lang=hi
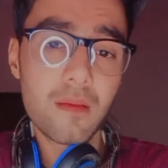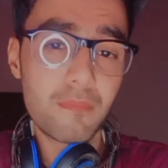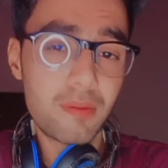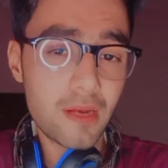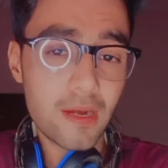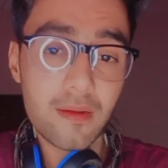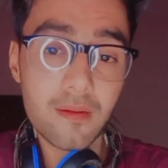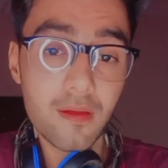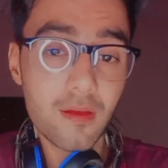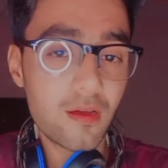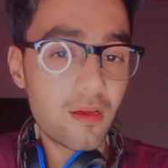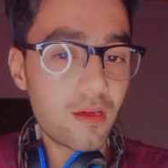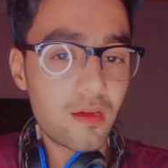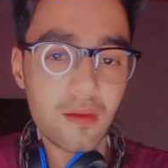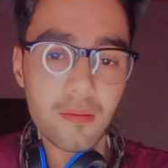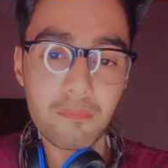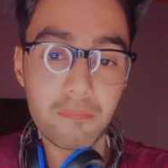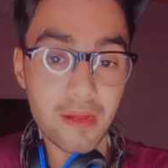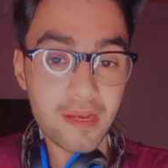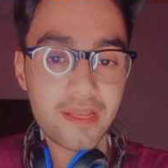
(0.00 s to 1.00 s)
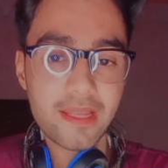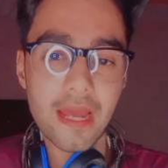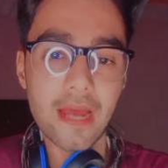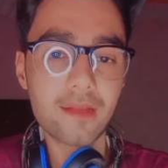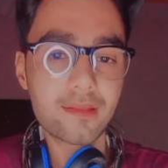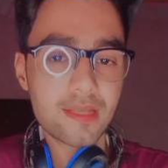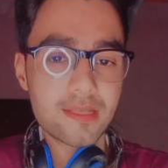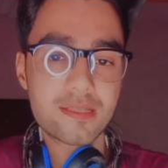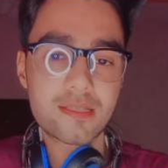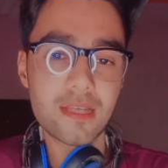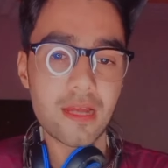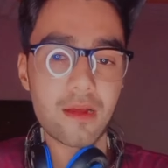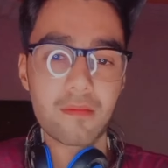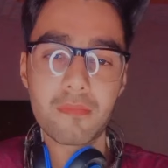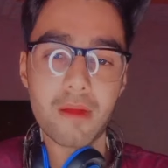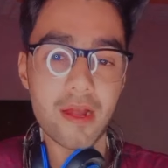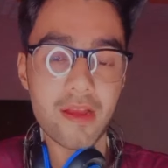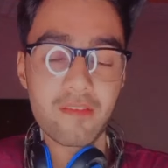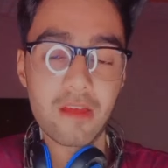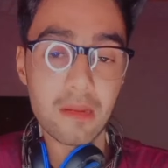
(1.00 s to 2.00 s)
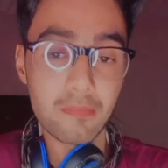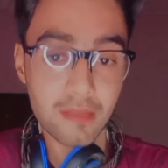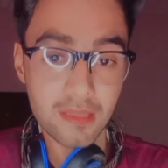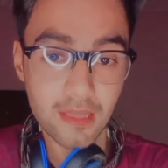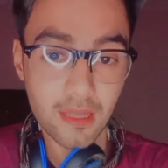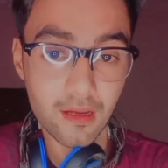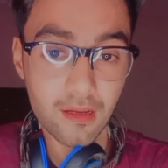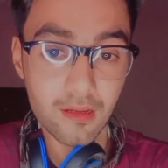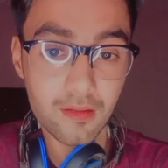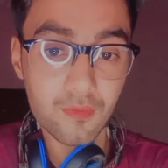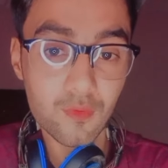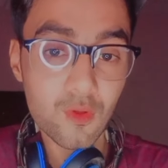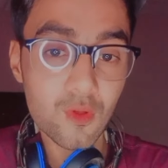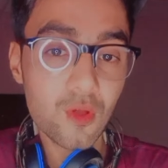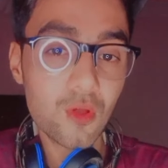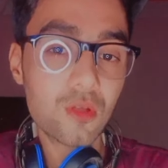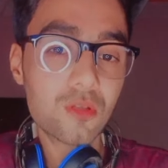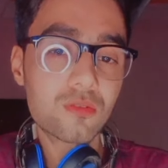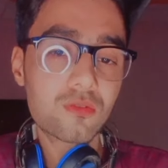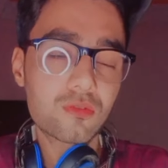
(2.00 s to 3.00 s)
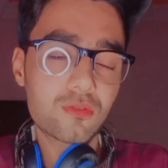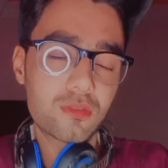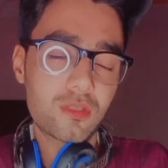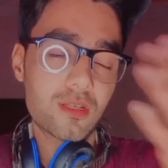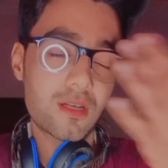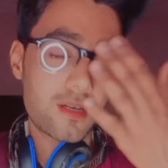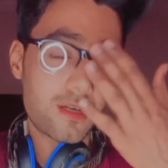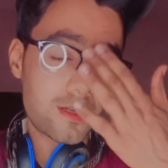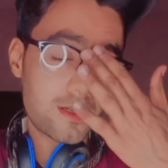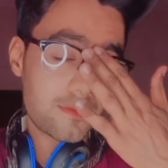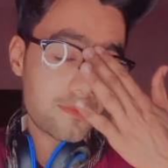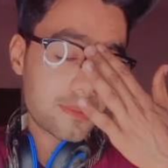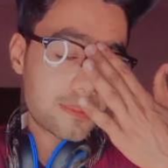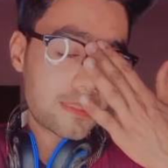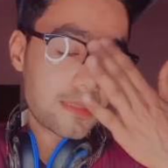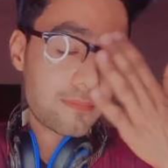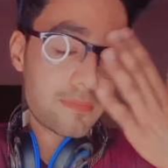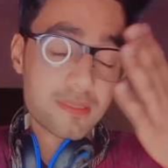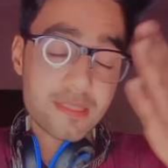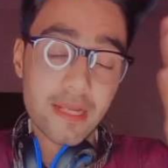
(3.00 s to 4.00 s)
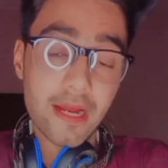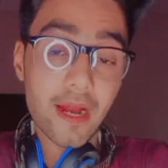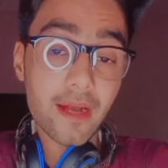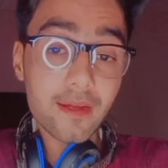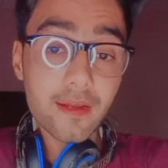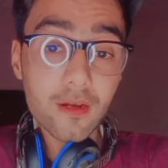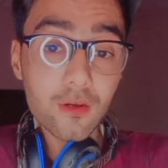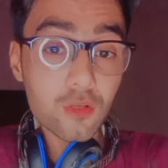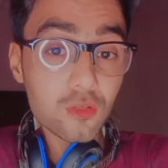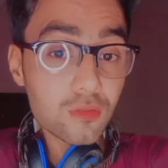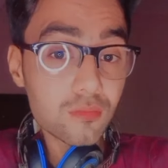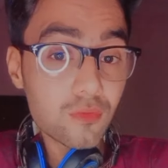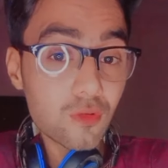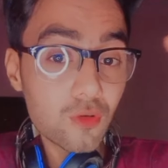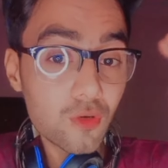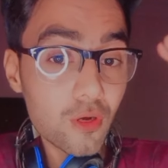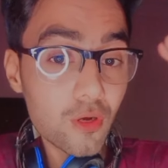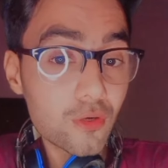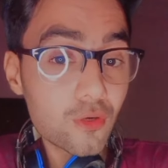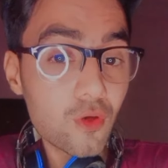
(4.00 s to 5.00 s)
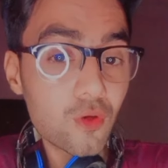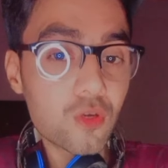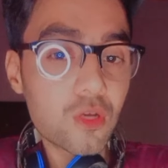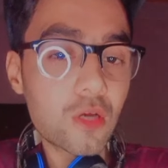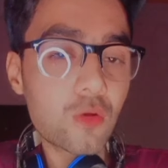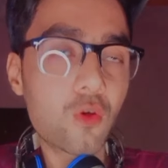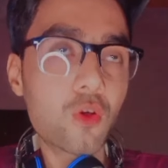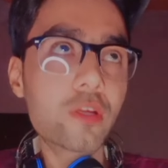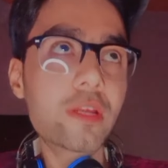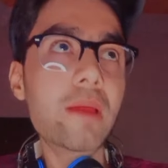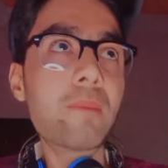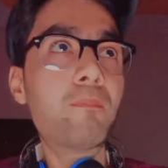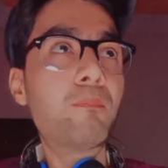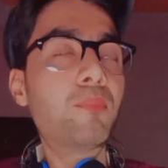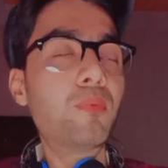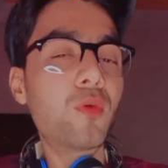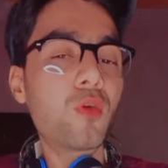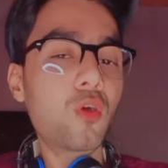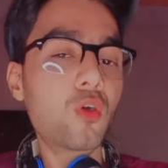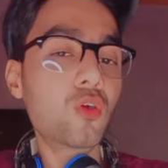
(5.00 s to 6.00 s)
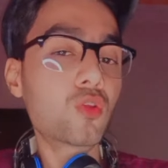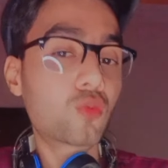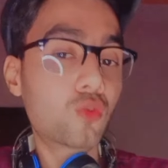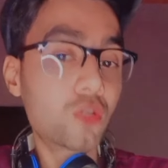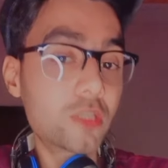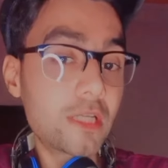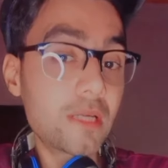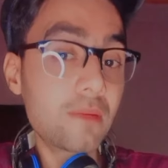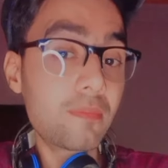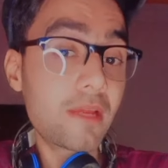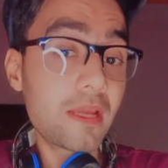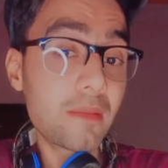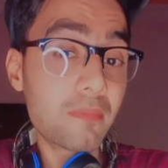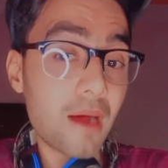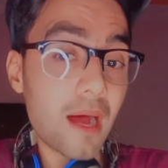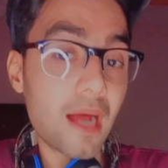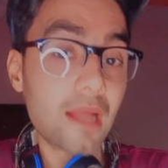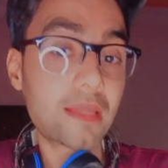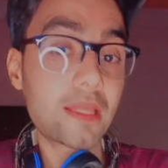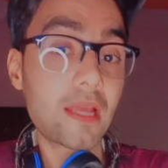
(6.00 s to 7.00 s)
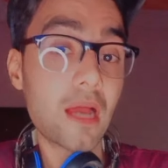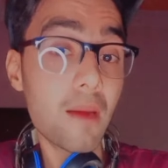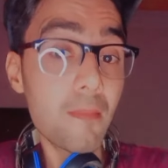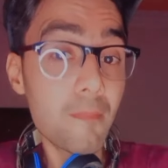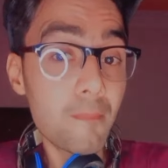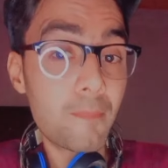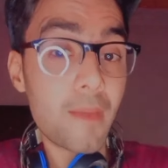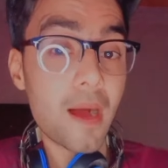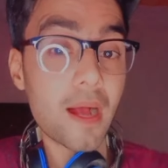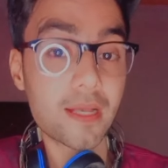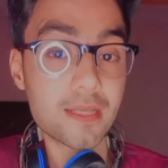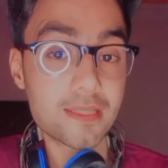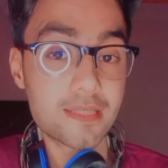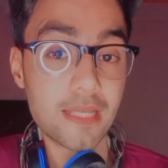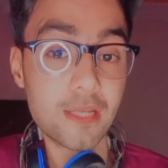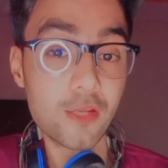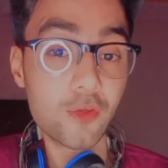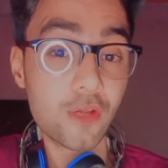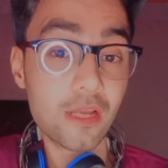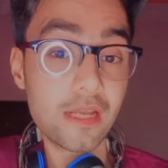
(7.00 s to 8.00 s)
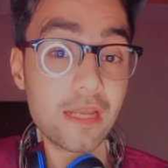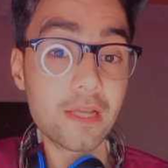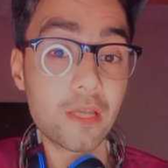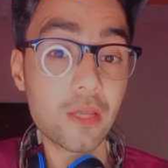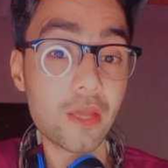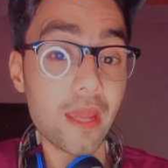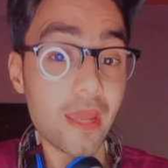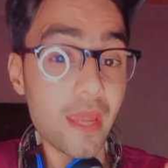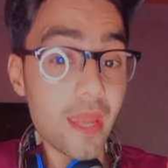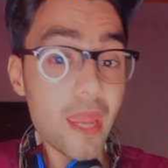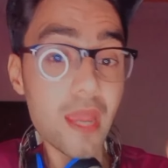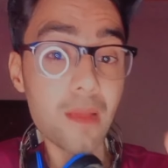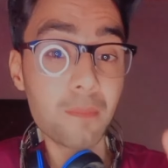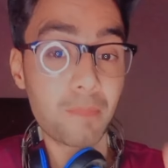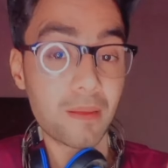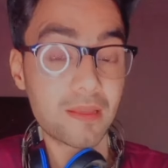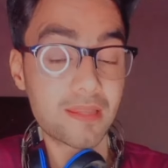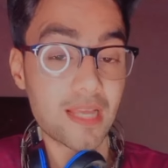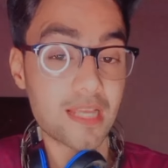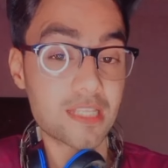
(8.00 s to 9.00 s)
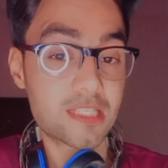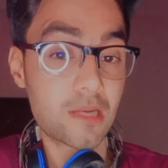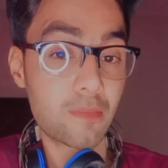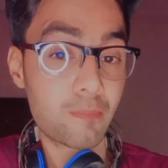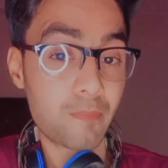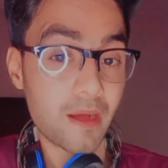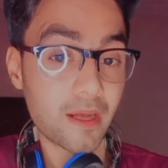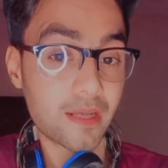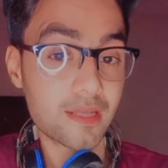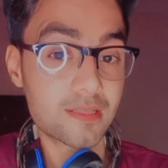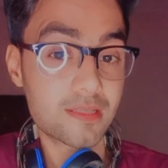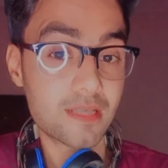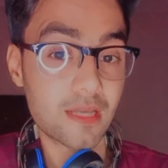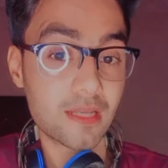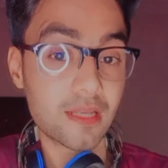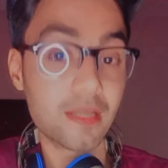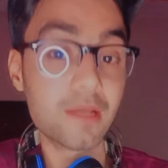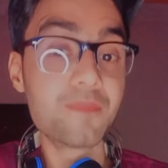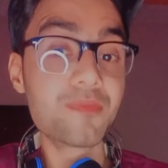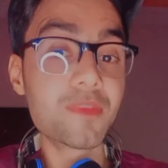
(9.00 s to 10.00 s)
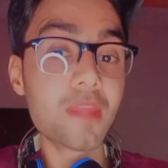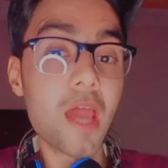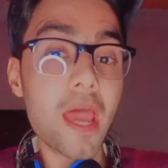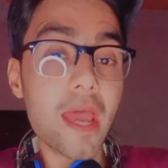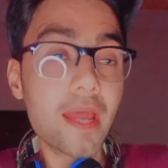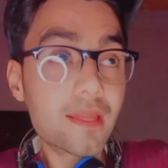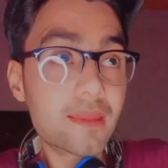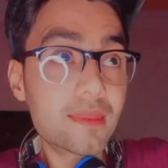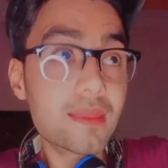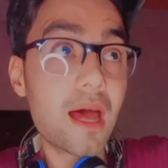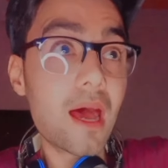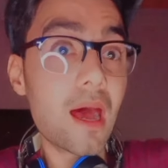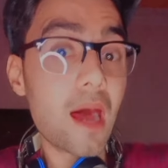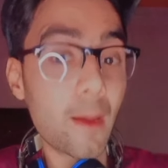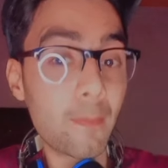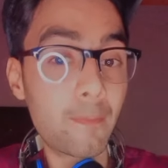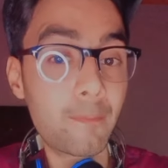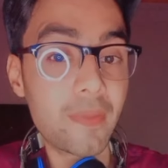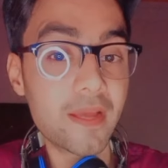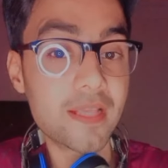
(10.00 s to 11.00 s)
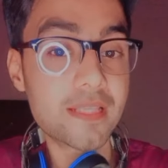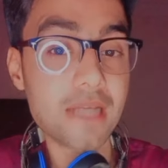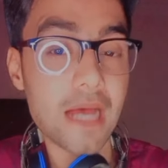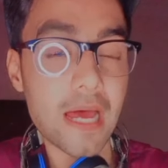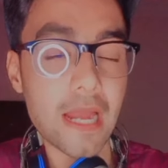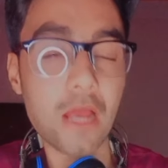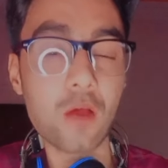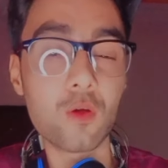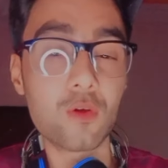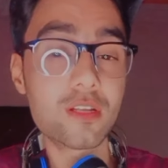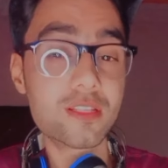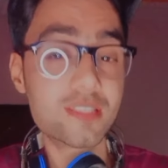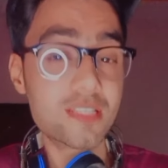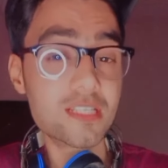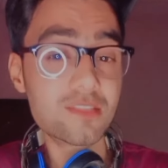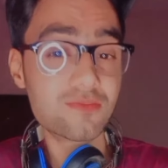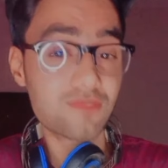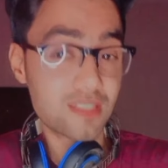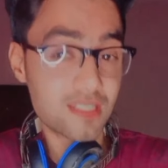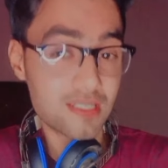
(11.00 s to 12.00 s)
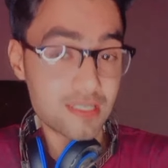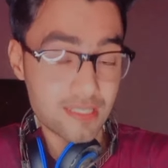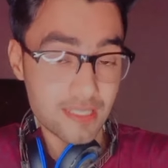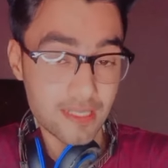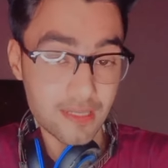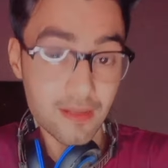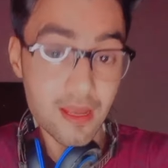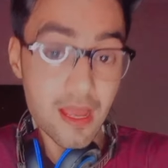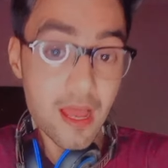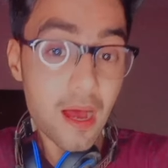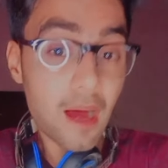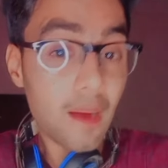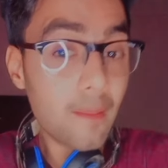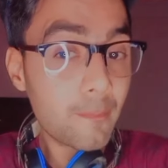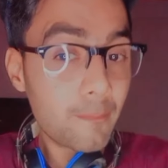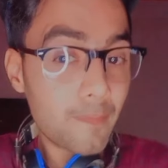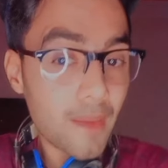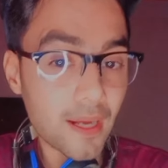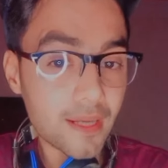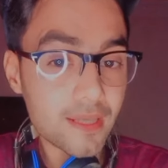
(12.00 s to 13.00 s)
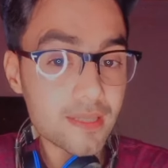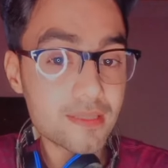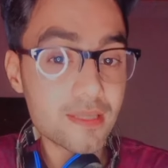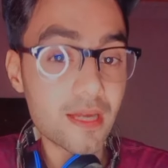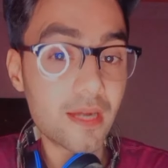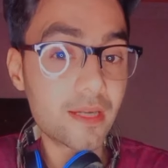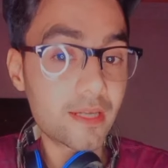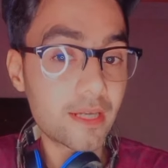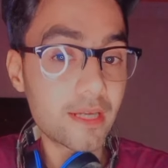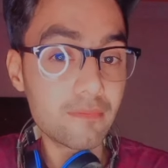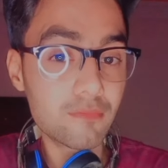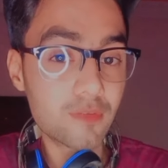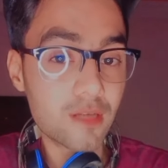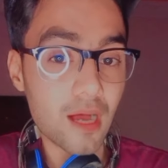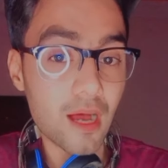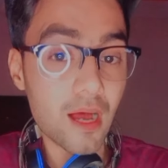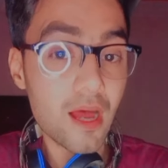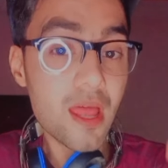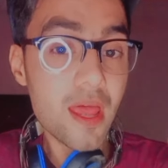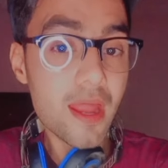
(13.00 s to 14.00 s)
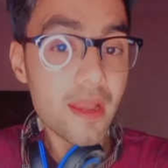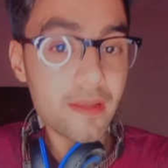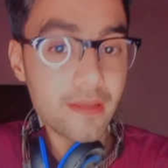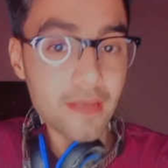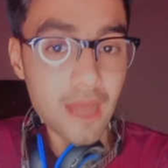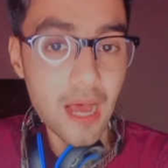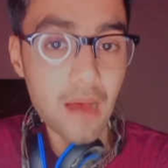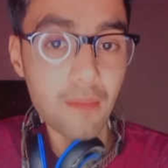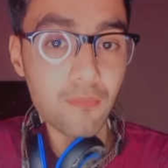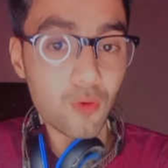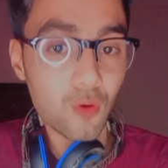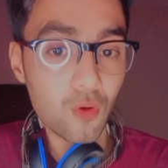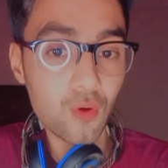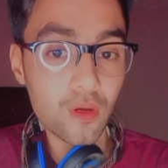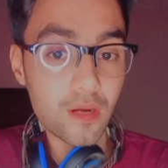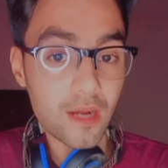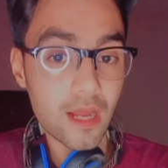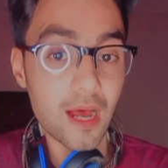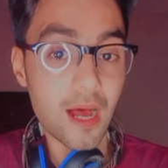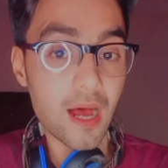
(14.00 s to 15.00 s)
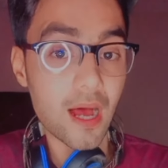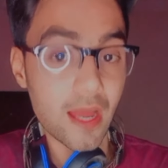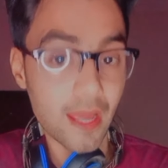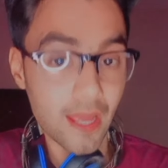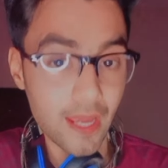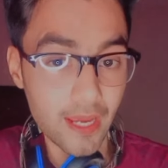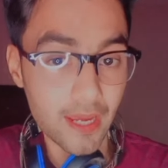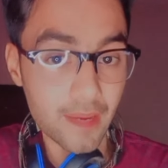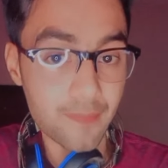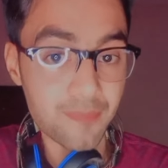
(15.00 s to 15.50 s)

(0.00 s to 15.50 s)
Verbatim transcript: प्लेयर बन गया है दस हज़ार मारने वाला बंदा तो यार मतलब बस हेडर को तुम लोग इग्नोर करो और ये बहुत खुशी की बात है हम पाकिस्तानियों के लिए कि एक बंदा सिर्फ पाकिस्तानी इतना अपे जा रहा है और जिस वजह से हम पाकिस्तान टीम का नाम हो रहा है